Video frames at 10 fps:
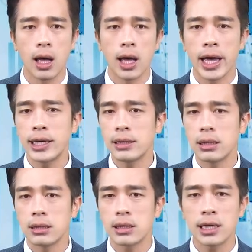诶，
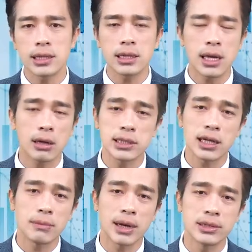那一天好像
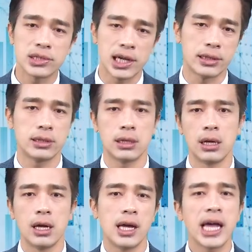也蛮强的
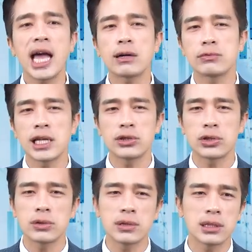AI 股在
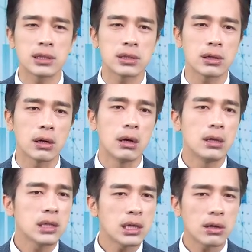修正的时候。
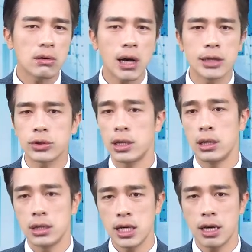特用化学
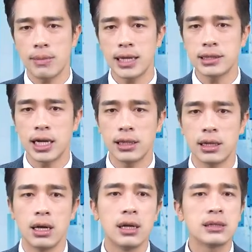也蛮强
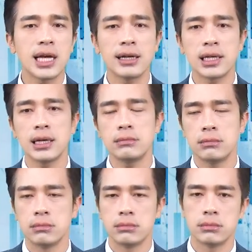的，涨停。
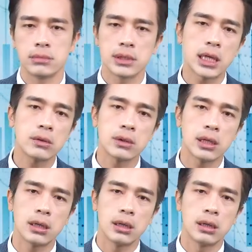结果
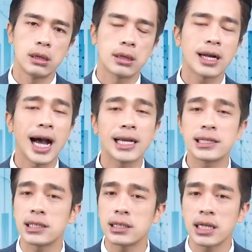呢，开
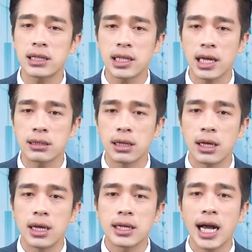心一天，
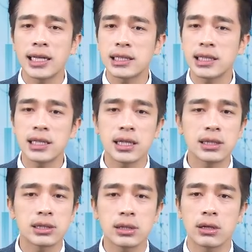开心一天
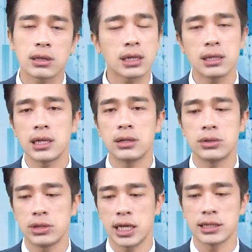之后，隔天
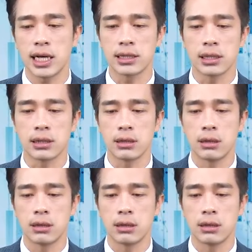就向下跌了。